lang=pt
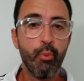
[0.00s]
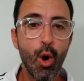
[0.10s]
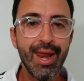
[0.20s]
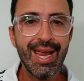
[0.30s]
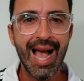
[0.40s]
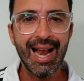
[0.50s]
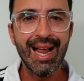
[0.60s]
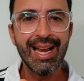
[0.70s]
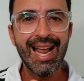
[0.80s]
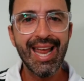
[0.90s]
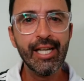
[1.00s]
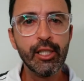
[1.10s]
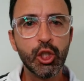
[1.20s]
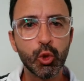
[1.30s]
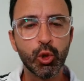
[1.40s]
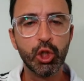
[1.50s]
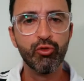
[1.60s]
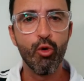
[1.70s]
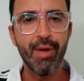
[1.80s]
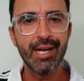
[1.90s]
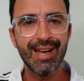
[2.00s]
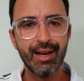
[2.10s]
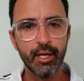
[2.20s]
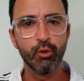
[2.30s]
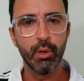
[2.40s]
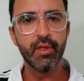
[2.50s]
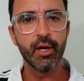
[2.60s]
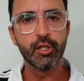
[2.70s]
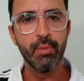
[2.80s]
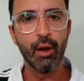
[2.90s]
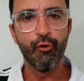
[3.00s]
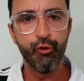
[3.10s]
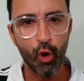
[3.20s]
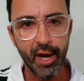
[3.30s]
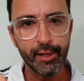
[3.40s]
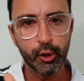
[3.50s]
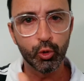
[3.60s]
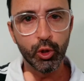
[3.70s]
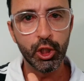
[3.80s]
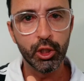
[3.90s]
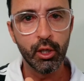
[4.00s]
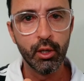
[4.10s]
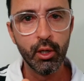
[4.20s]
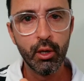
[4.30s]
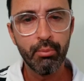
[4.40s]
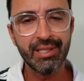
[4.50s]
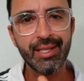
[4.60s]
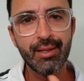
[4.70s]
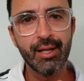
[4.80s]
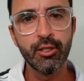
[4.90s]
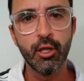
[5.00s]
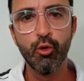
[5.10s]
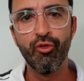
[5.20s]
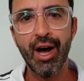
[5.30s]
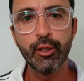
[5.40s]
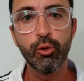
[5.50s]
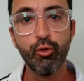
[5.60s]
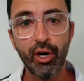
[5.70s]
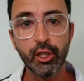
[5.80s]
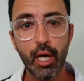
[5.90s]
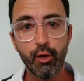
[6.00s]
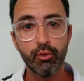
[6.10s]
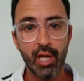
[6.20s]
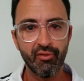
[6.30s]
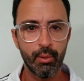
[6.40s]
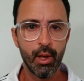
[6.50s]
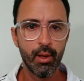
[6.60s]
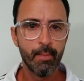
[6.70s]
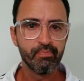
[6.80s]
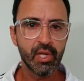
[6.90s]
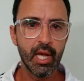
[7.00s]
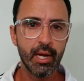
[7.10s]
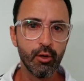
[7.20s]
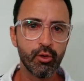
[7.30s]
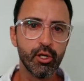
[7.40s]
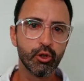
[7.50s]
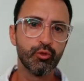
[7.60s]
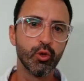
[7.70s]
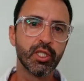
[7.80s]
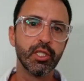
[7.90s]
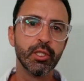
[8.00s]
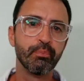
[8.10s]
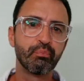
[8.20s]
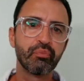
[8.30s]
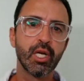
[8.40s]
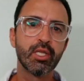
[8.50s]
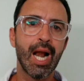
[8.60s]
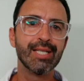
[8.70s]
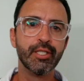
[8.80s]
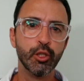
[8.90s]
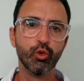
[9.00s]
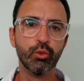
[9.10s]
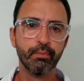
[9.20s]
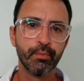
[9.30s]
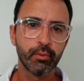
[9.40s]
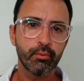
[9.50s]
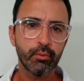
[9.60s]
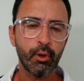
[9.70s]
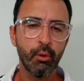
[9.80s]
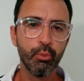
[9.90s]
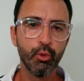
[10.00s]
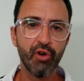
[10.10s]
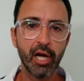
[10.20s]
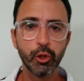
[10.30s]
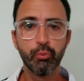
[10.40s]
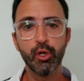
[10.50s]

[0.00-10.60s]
Porém, a indiscutivelmente, a linha do Bandeira de Melo foi discutida para ser trazida no Vasco e o Vasco ainda estava querendo que isso fosse trazido para o Vasco.